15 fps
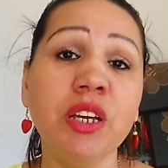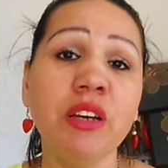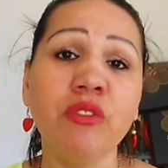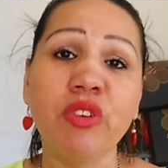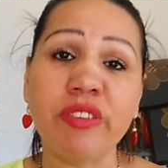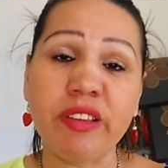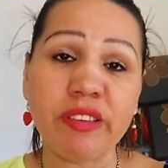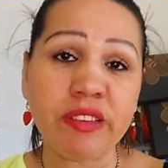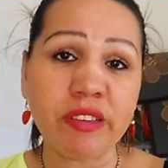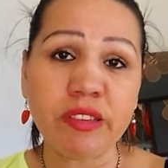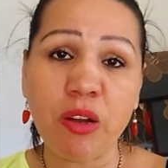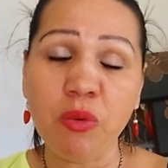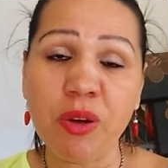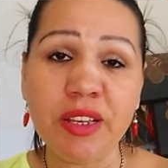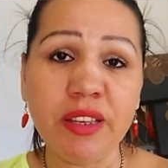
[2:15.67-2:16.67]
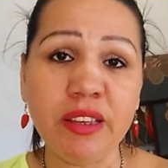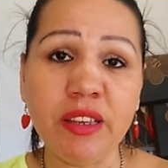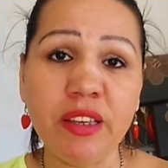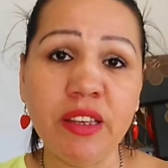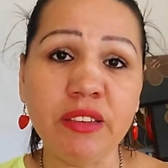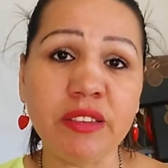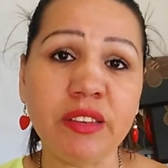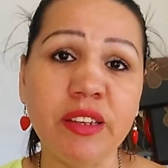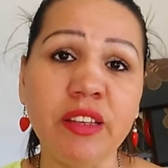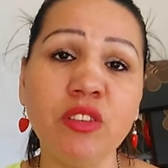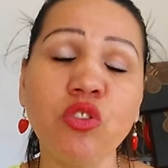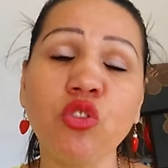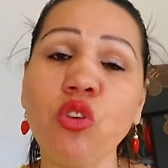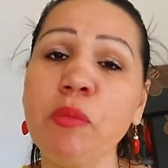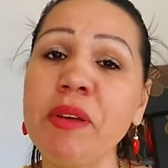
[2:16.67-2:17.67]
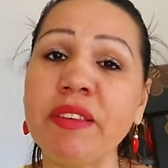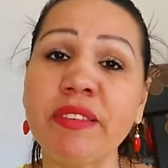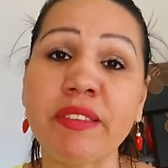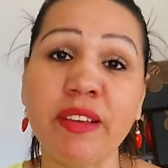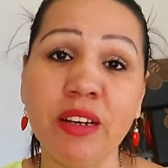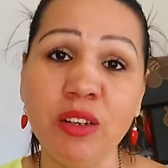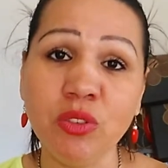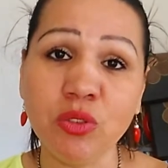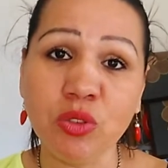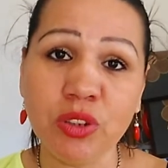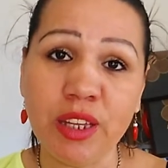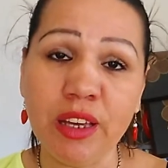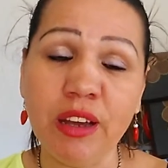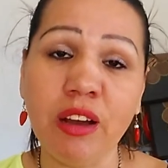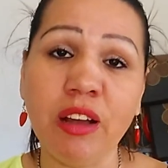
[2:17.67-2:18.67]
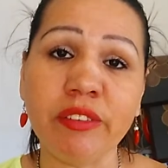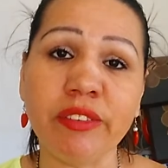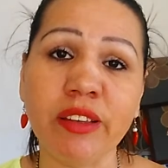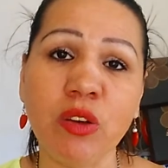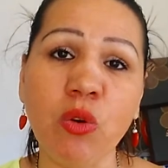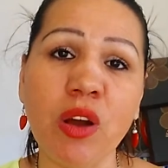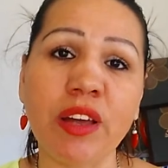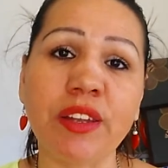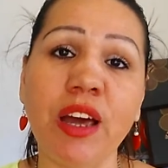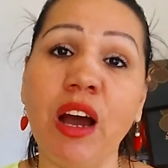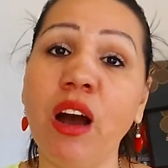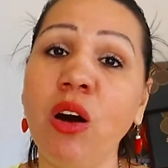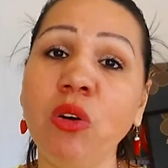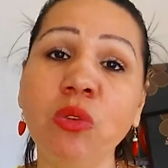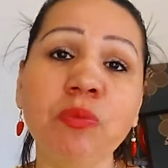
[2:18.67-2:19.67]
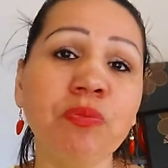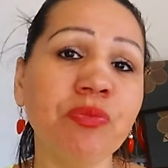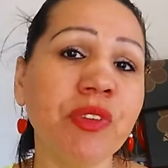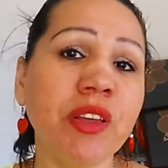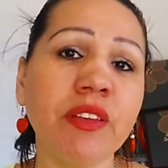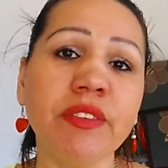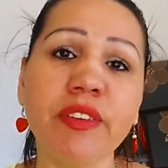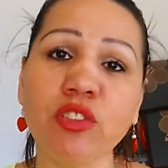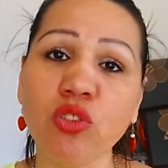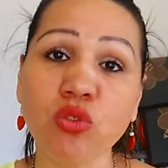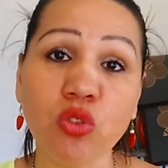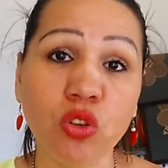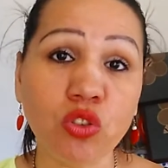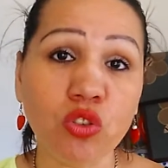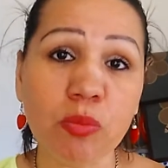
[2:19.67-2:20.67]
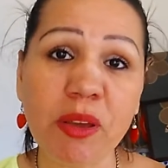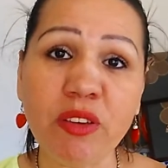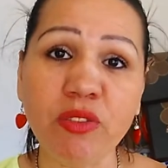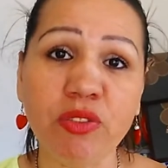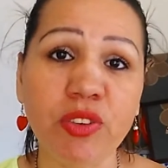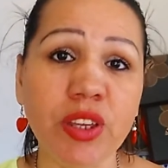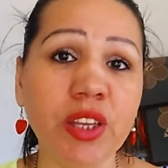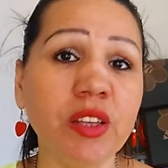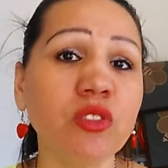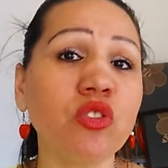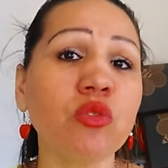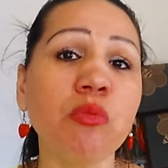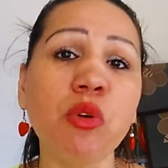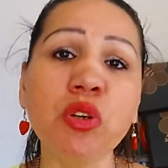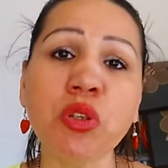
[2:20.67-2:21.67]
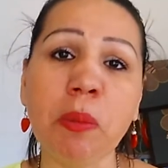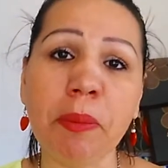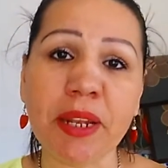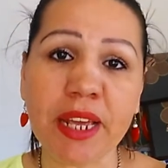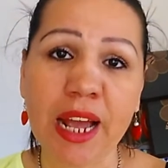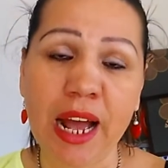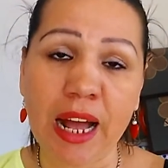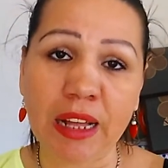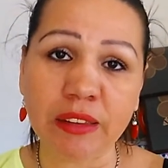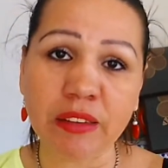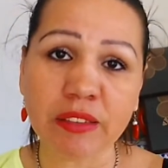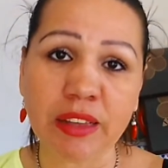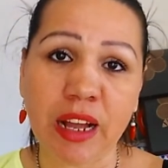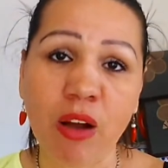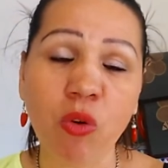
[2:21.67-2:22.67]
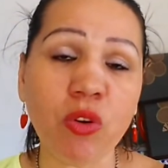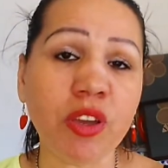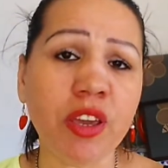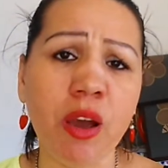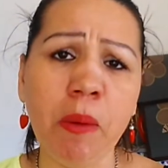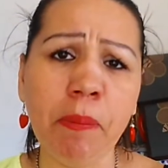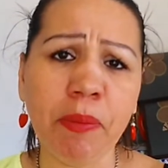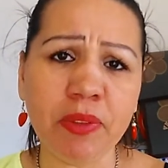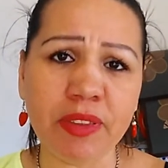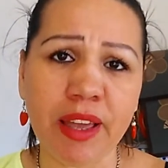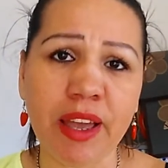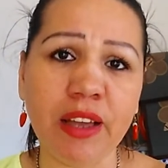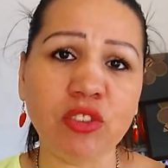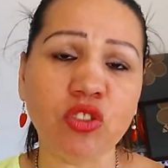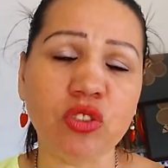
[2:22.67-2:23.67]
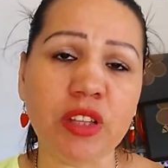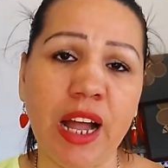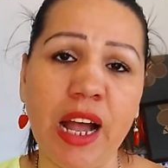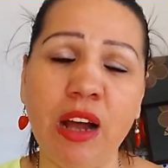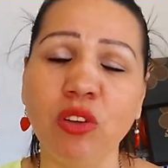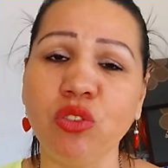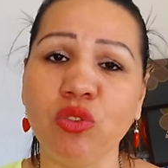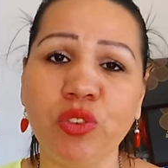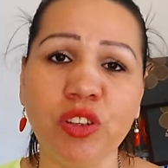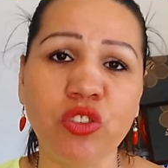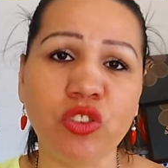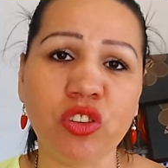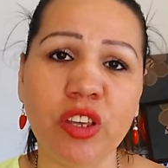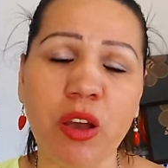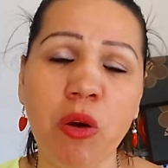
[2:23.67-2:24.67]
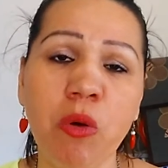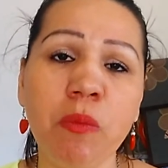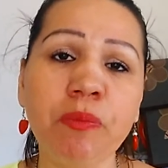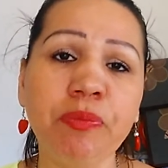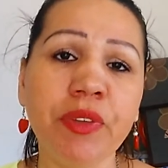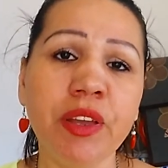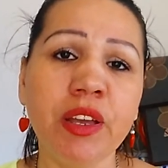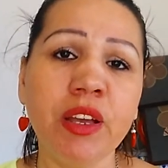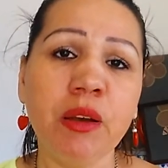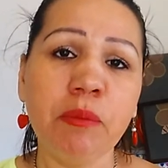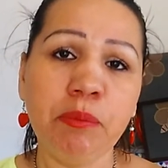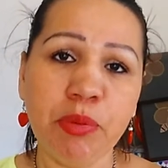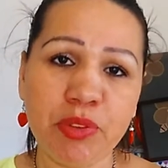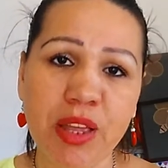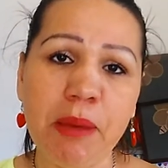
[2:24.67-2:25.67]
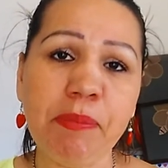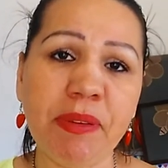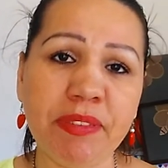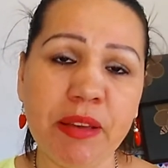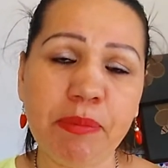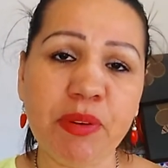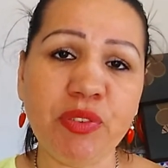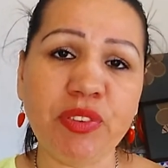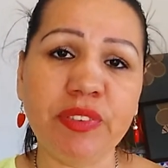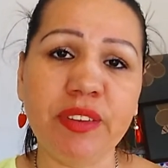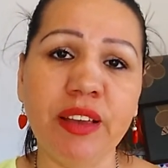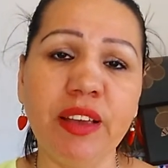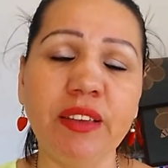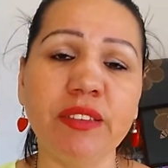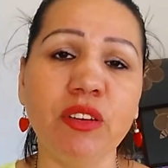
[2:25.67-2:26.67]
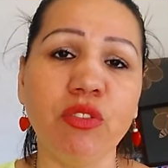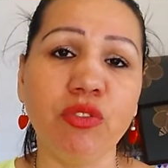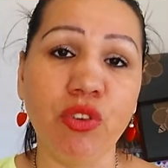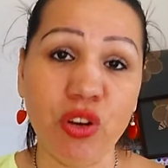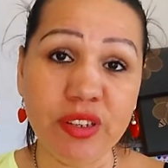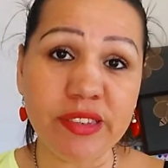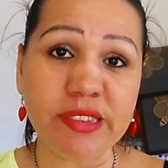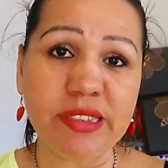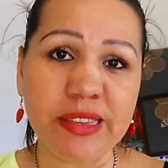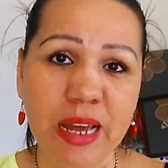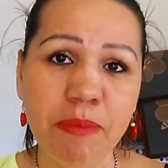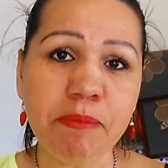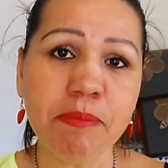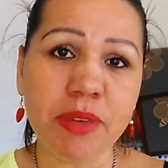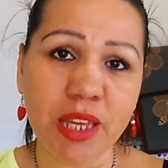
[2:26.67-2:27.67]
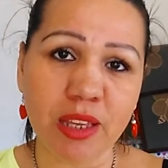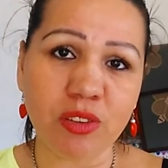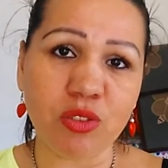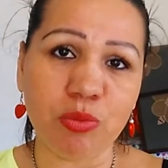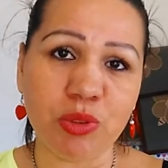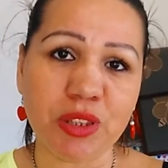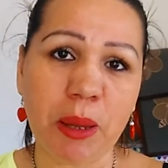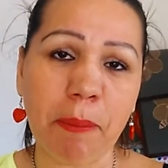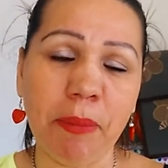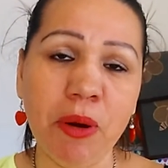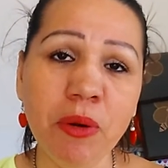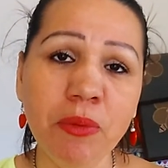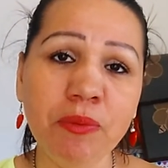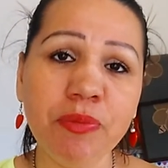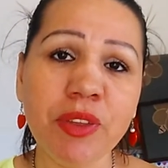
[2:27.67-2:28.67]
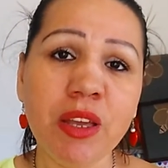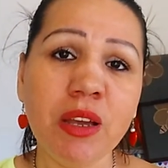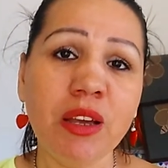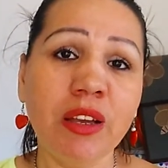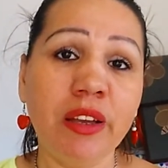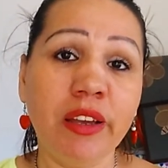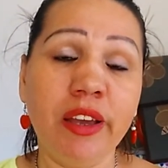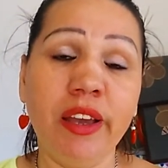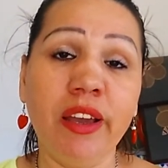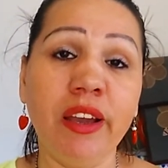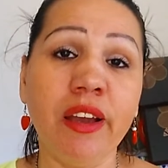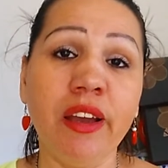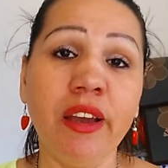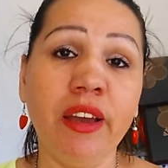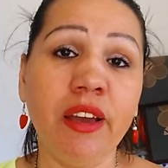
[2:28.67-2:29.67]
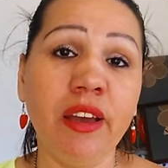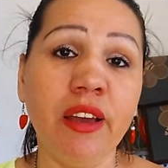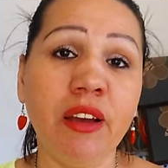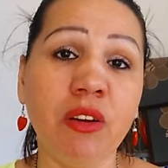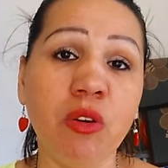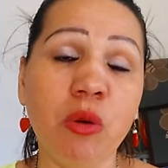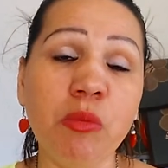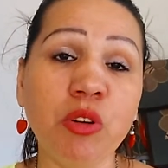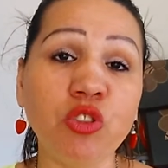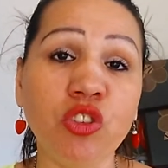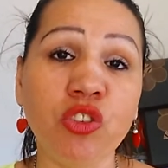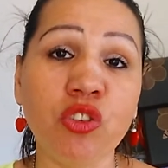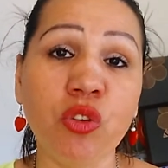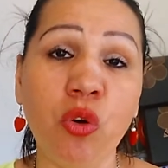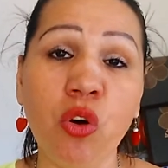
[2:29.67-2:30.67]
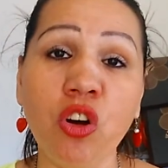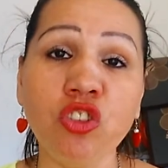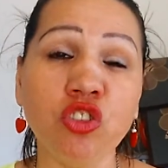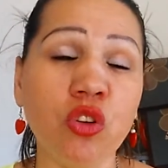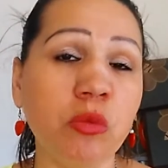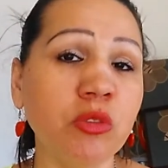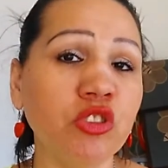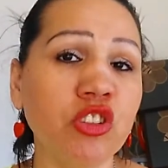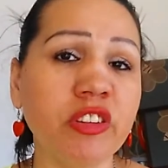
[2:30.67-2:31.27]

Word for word: vocês que estão aí inscritos, começando, né, a seguir o canal, sejam todos bem-vindos, muito obrigada tal. O que eu puder ajudar, os vídeos que eu puder passar para vocês, eu vou ensinar mesmo, tá bom? É, como eu disse hoje, como eu